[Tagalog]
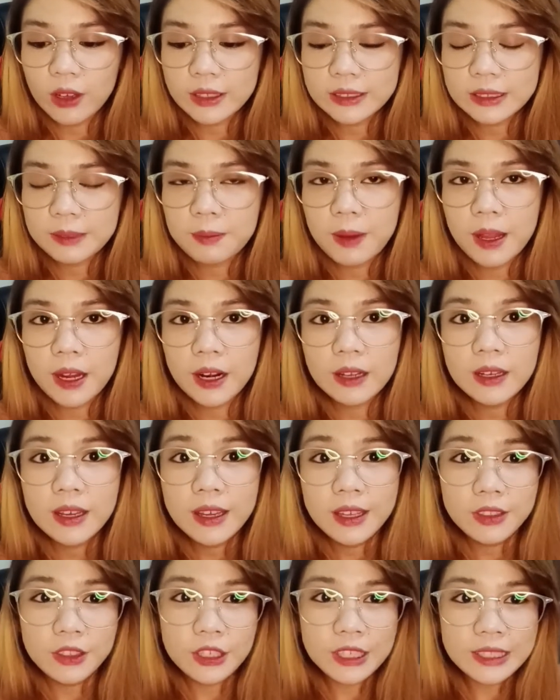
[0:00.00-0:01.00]
Kasi parang
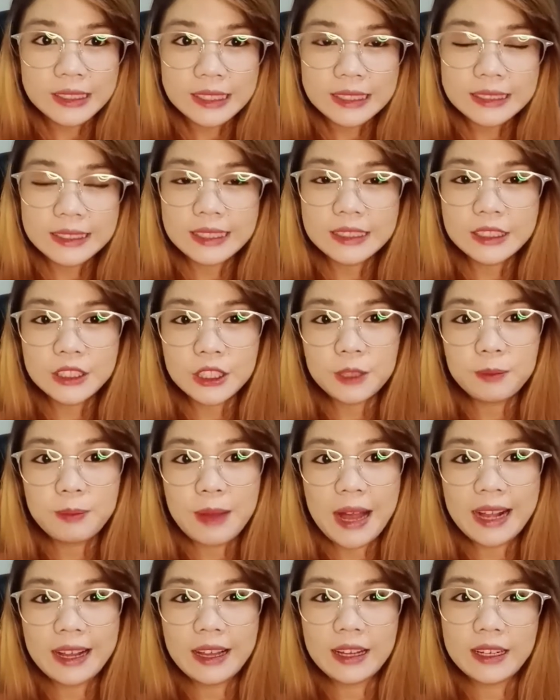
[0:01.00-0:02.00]
treat this as your
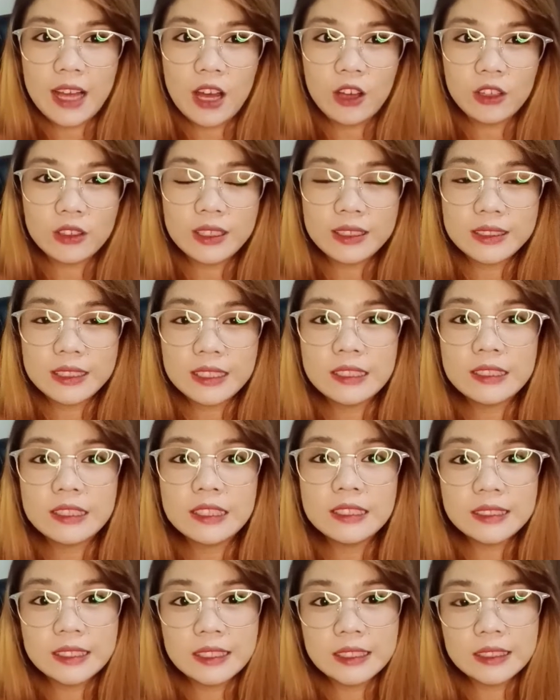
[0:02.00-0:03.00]
bank account kasi
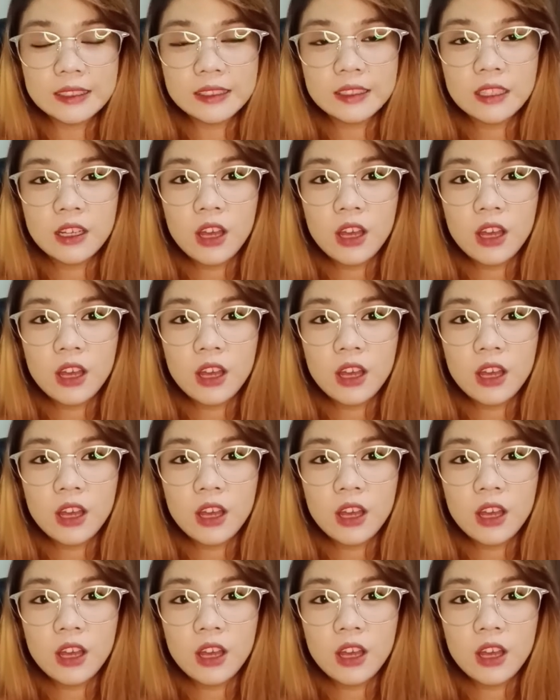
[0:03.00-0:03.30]
this is